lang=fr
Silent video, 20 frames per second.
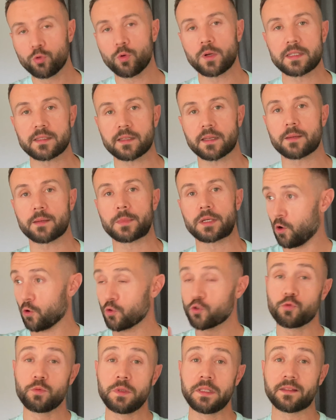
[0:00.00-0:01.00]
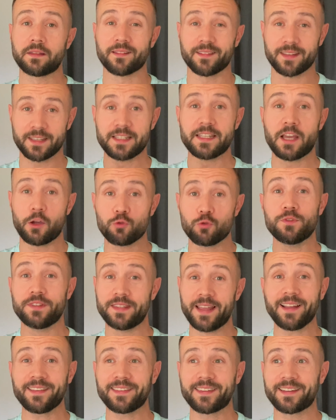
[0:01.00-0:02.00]
extrêmes. Ensuite, il y a une
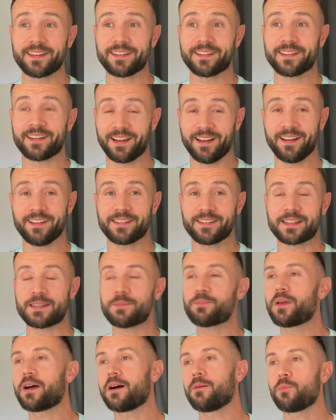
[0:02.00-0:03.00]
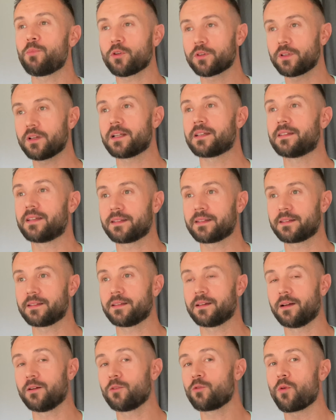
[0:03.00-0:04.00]
date. Hein, c'est hyper important la date,
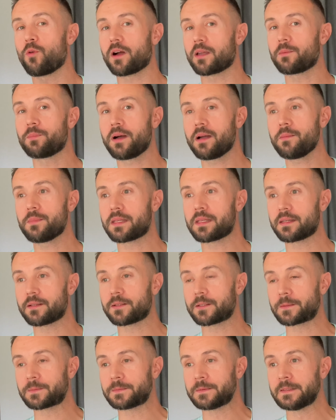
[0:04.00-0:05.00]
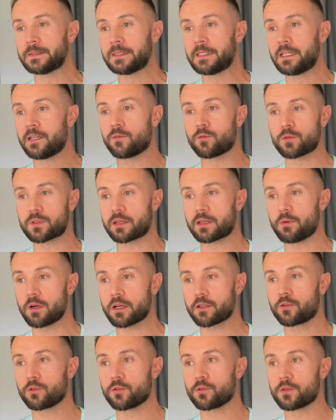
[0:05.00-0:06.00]
on hein, on croirait pas, mais il euh, faut
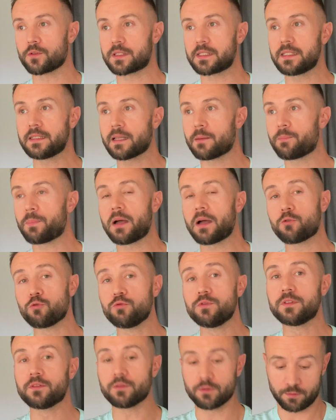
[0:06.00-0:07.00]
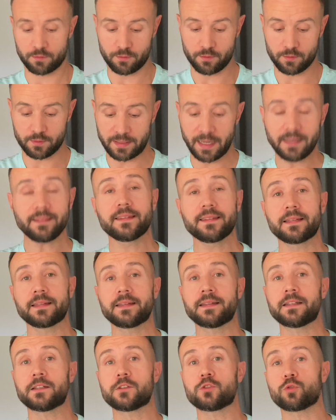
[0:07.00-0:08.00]
savoir que si t'as pas une date
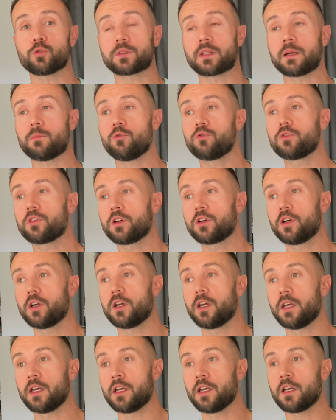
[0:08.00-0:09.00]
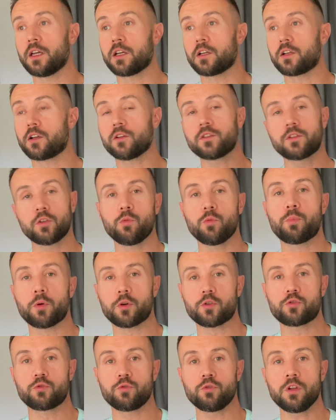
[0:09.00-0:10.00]
sur ta montre, quand tu es au
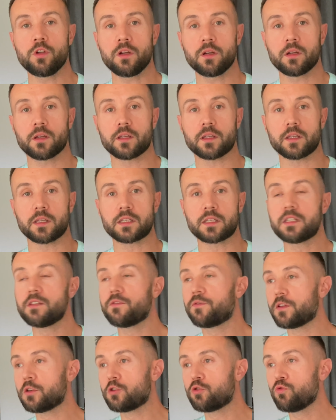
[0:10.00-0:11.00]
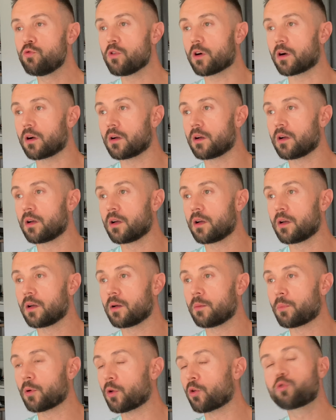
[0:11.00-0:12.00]
pôle sud et qu'il fait jour
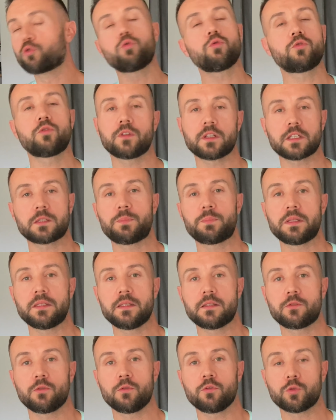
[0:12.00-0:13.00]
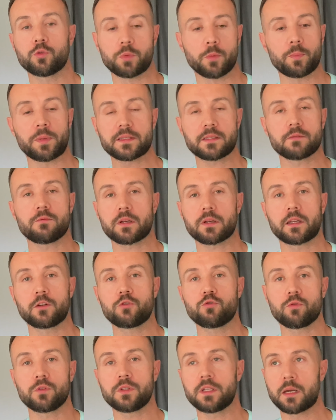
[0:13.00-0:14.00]
pendant toute ton expédition, tu peux pas savoir quel
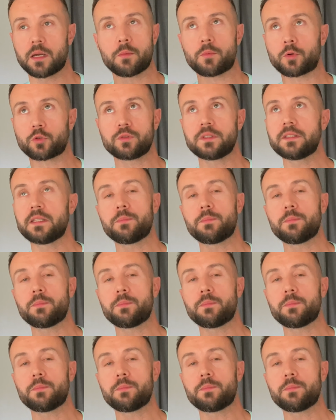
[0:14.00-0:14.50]
jour on est, à un moment donné tu es